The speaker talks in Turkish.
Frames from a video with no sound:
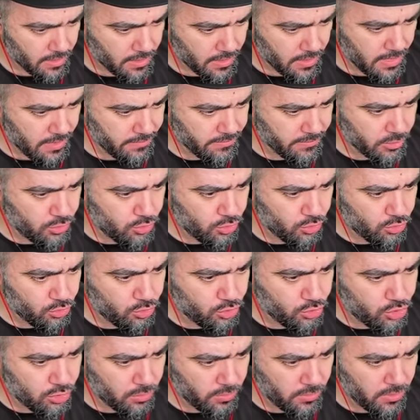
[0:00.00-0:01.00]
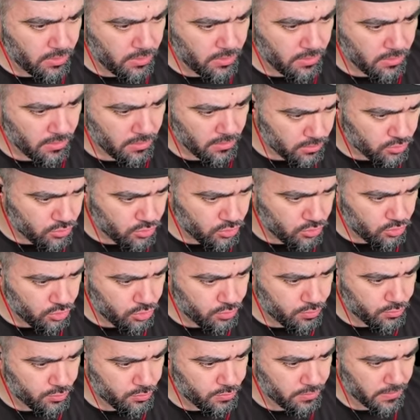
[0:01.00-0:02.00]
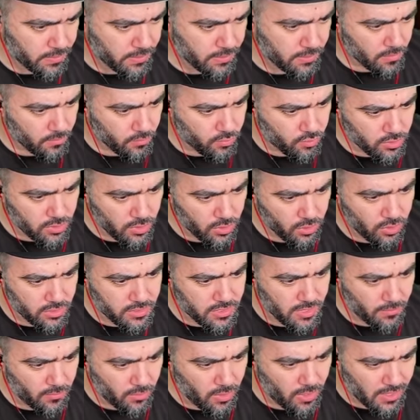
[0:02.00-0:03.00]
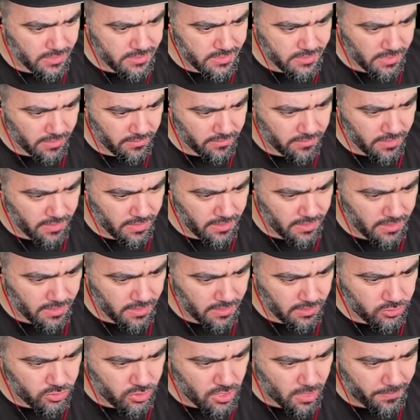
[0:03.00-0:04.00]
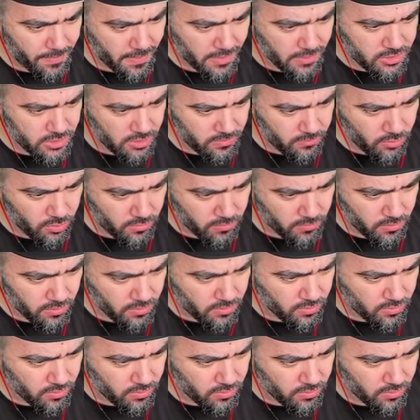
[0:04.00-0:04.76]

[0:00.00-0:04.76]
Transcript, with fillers: Elimde süt düştü mü? Süt düşmüş bak. Burada yok değil mi o aslanlığın ya? Şu kapı açılmıyor mu?